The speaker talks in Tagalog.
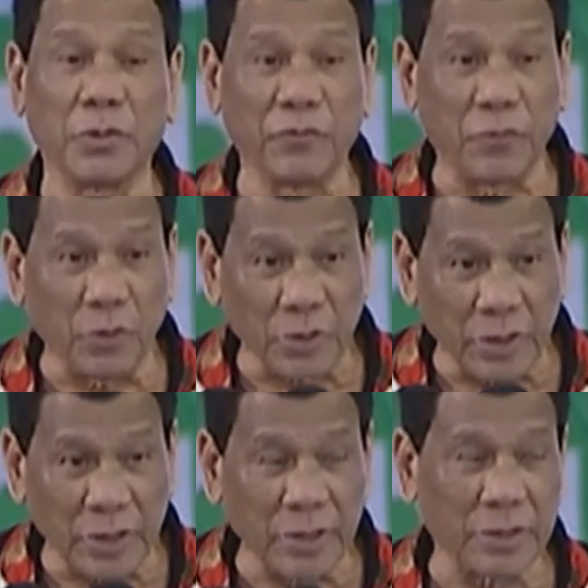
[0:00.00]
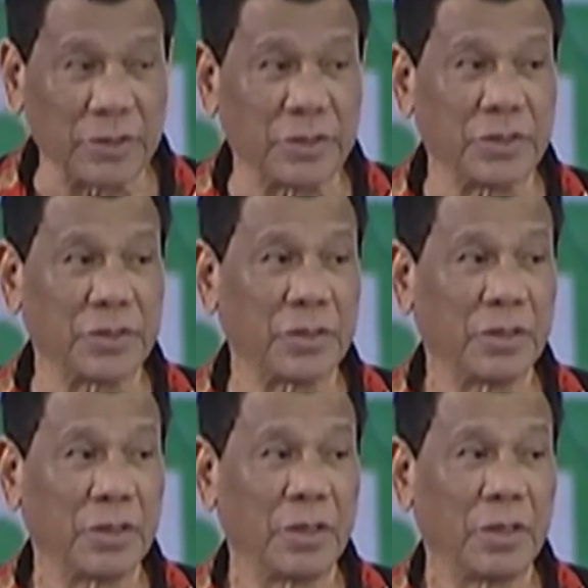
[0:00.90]
foreigners,
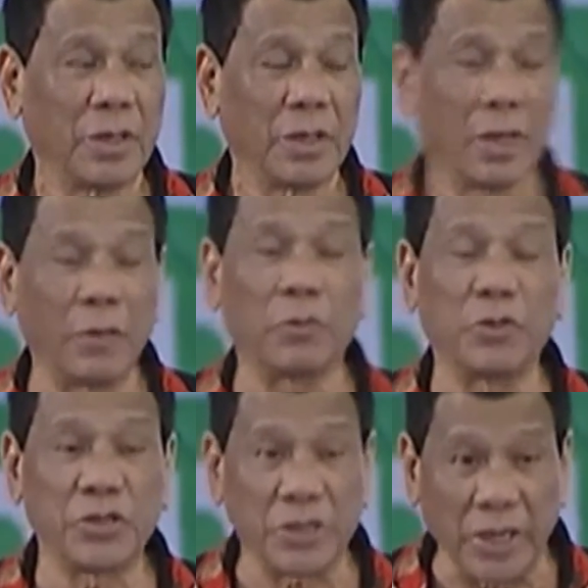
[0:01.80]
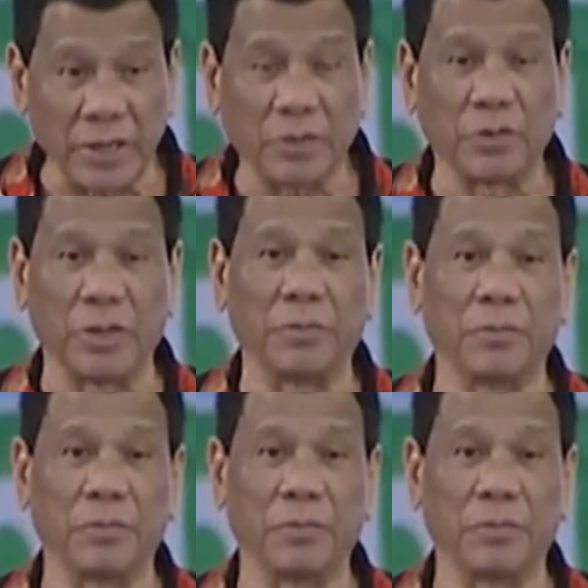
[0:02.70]
I would say to them,